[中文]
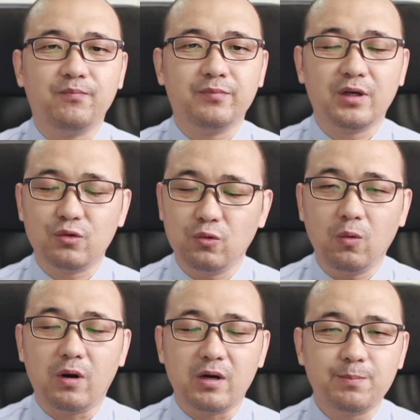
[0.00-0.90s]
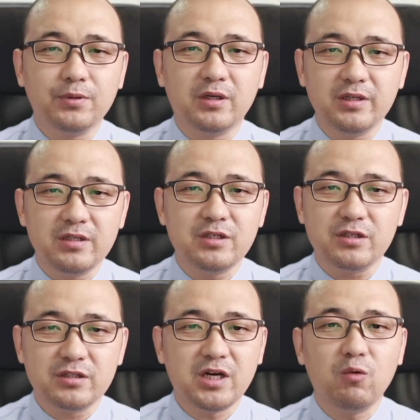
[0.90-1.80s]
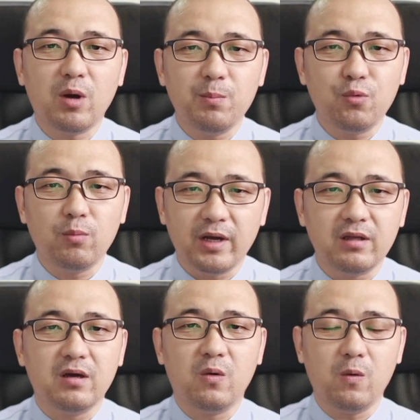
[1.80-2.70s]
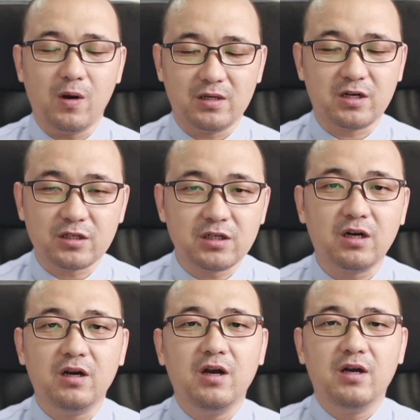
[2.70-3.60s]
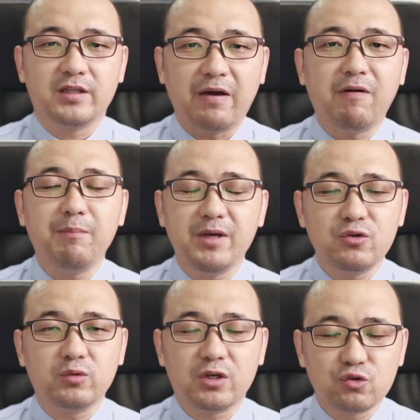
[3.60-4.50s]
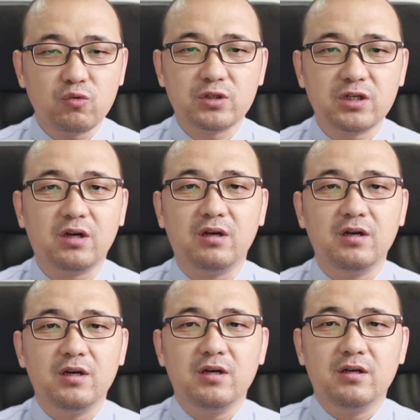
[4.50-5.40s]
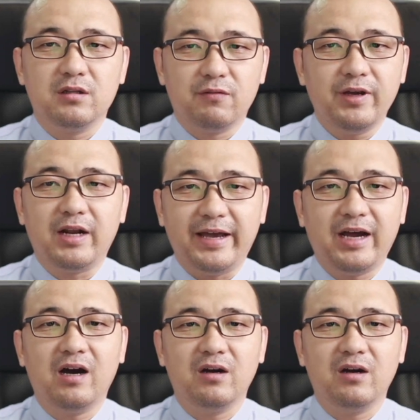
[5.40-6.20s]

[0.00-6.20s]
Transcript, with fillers: 那如果不能引起相关部门或者是台湾民众的重视，那未来呀，